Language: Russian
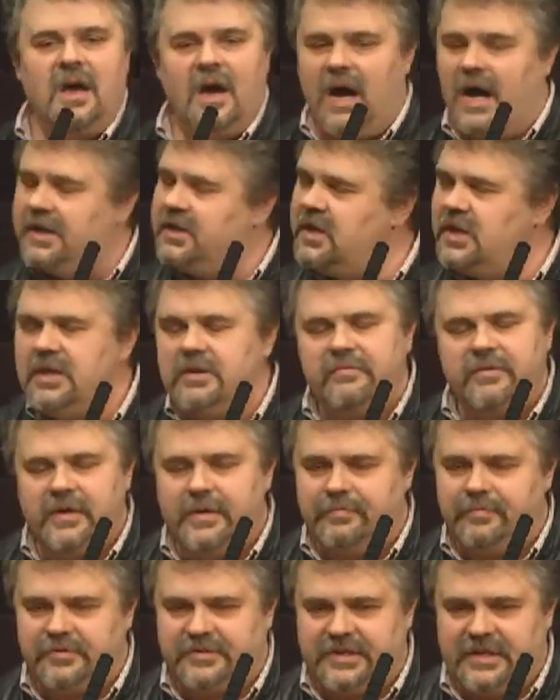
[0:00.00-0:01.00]
они не
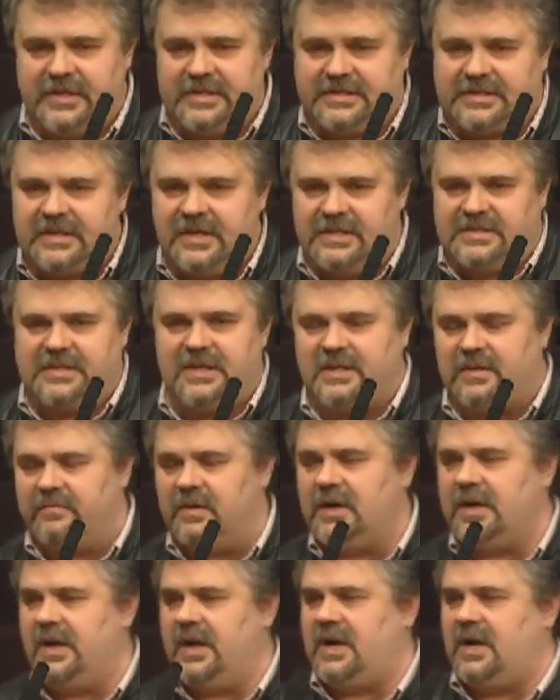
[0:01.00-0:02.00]
выпутались из
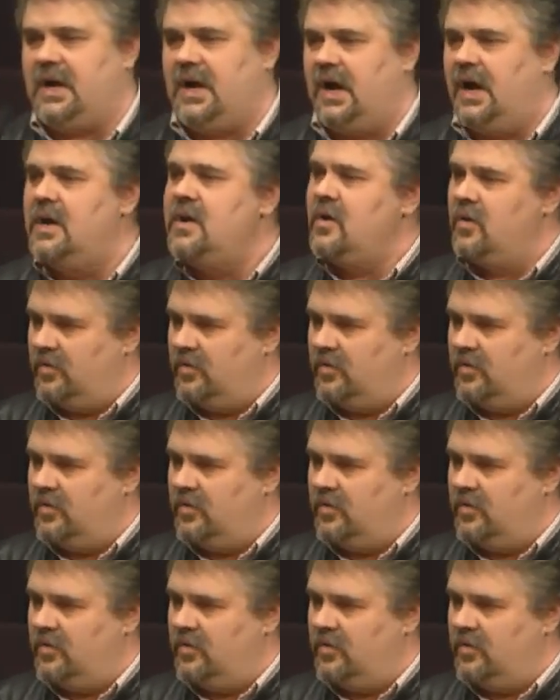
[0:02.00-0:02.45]
этого греха.